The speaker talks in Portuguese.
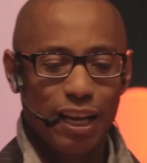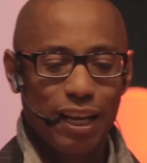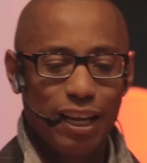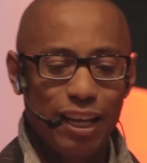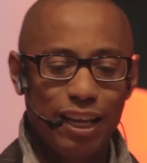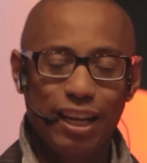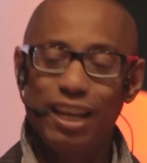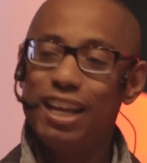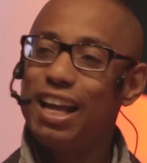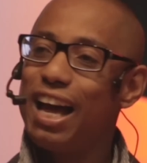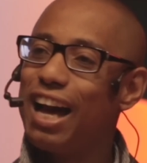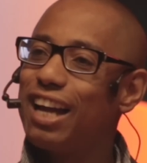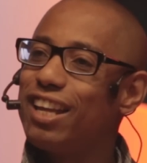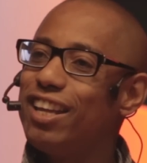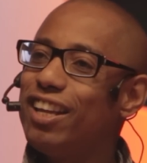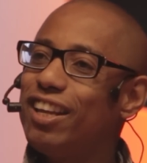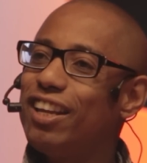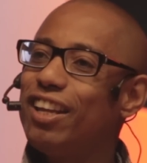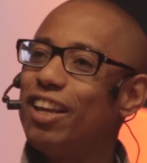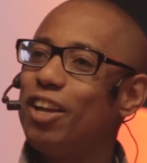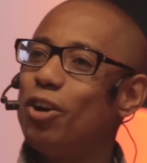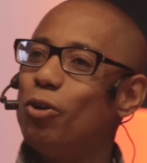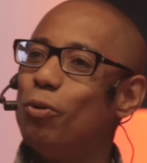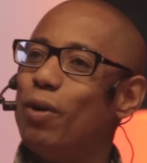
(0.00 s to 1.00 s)
E aí
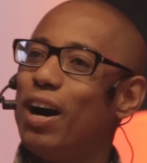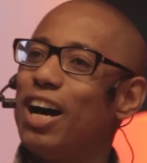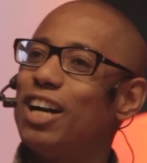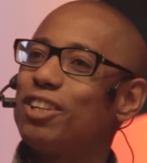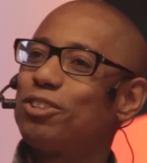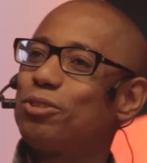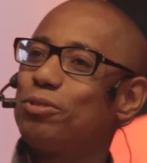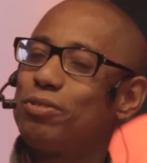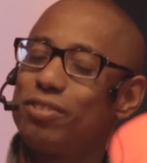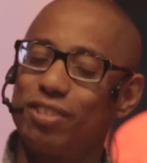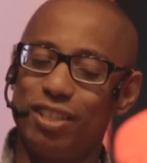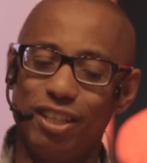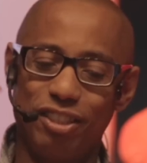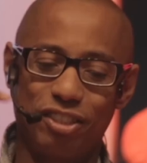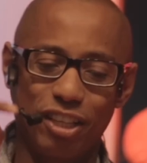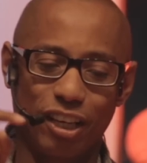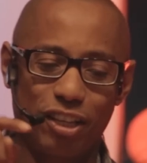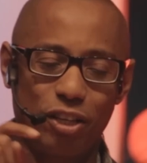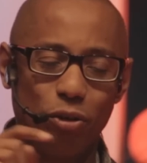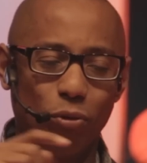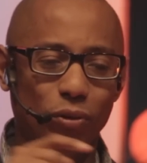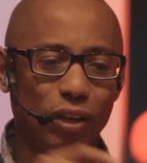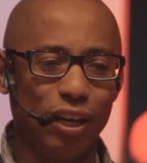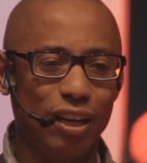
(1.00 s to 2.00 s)
eu acho, Cíntia,
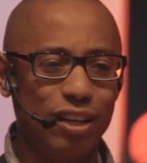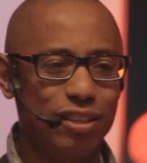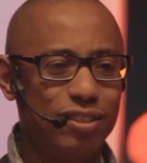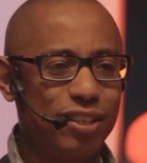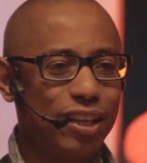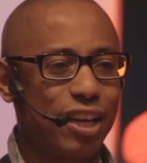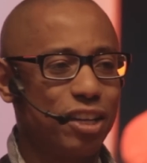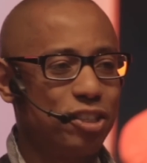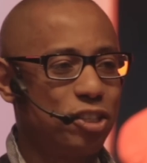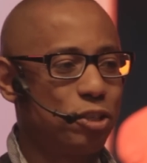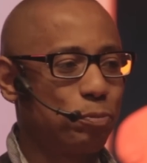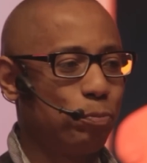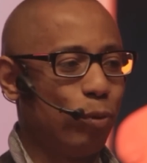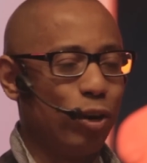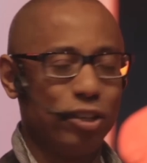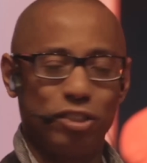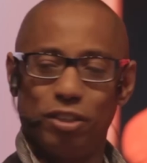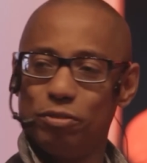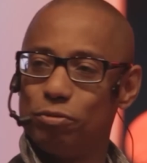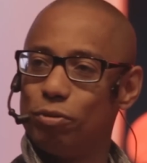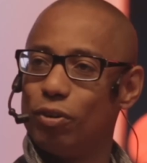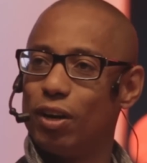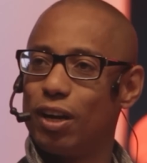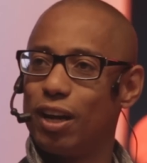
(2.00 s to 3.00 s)
que o lance que a gente pode
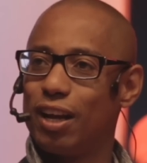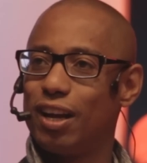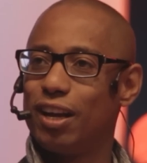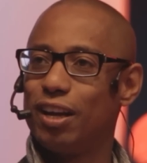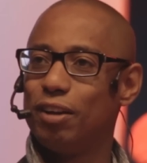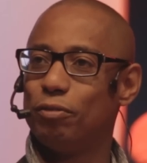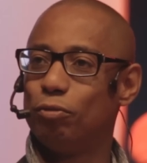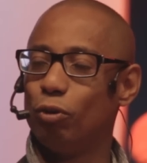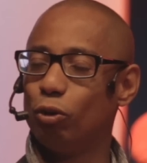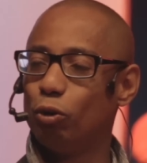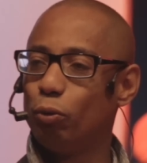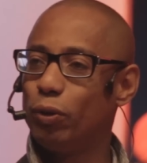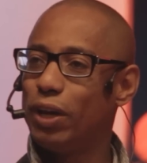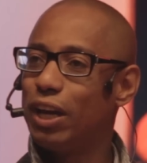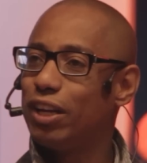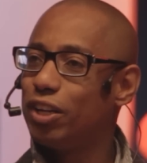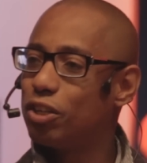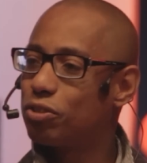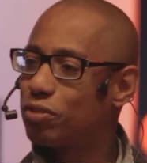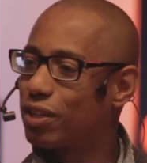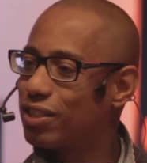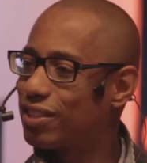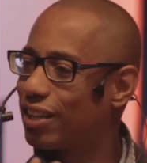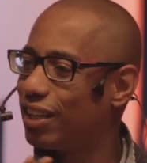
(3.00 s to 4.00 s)
é, evoluir é
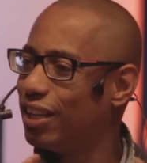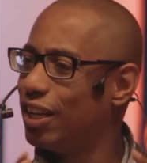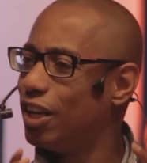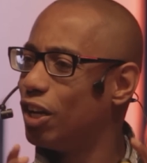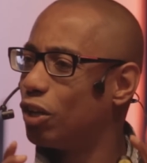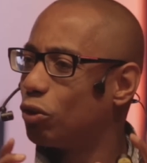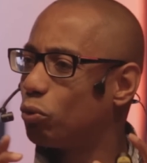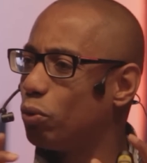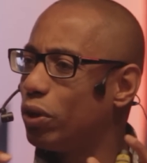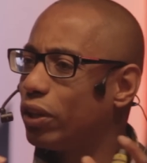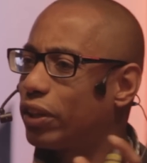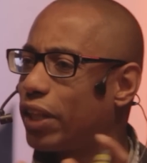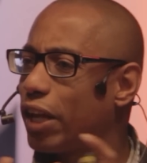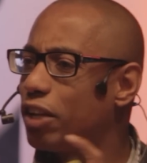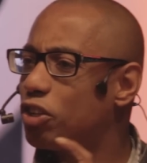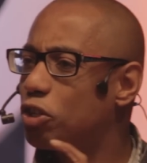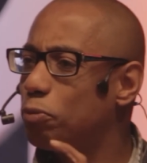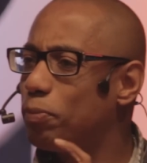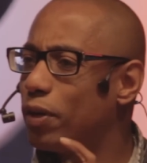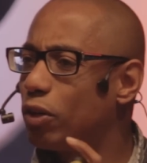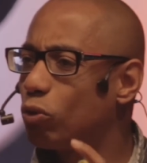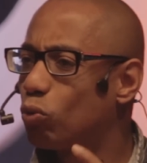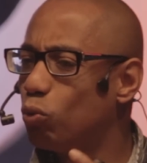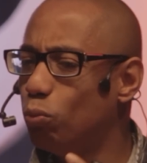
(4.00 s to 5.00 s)
isso, quer dizer, do
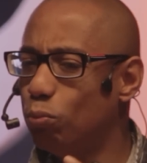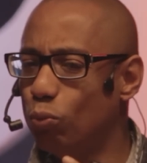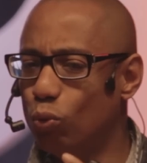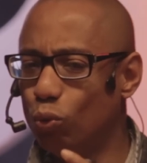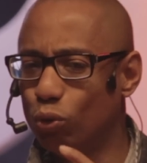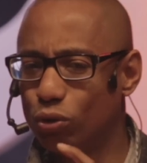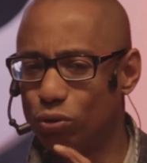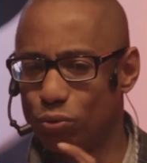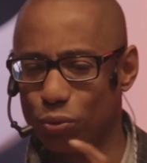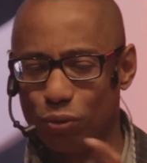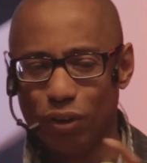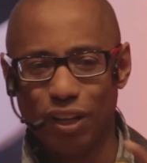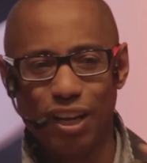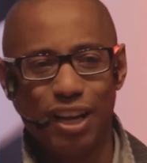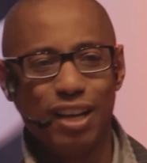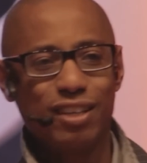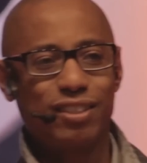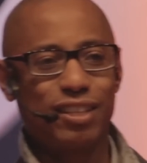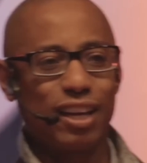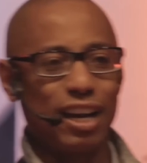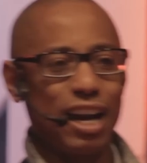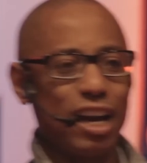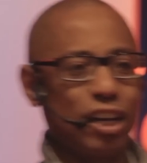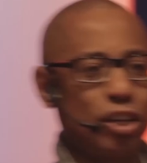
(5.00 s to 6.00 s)
entendimento mútuo. Será